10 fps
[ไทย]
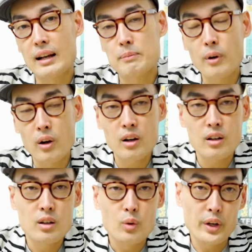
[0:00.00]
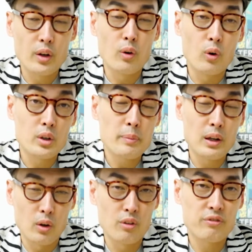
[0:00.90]
ครับ เพราะวิดีโอที่เป็น
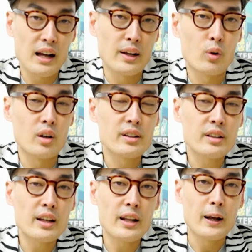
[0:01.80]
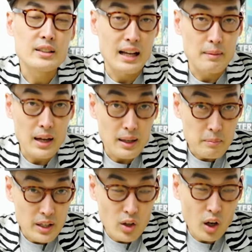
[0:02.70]
low file quality เนี่ยสามารถ
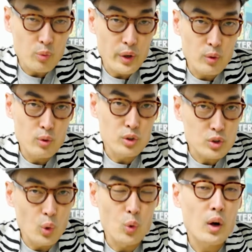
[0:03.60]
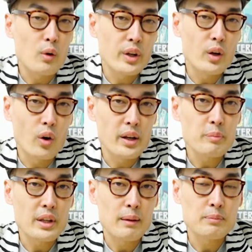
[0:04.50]
มียอดวิวสูงกว่าวิดีโอ
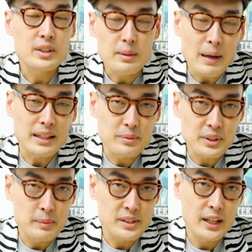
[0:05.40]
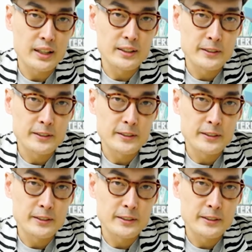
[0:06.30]
เนี้ยบๆถึง 84%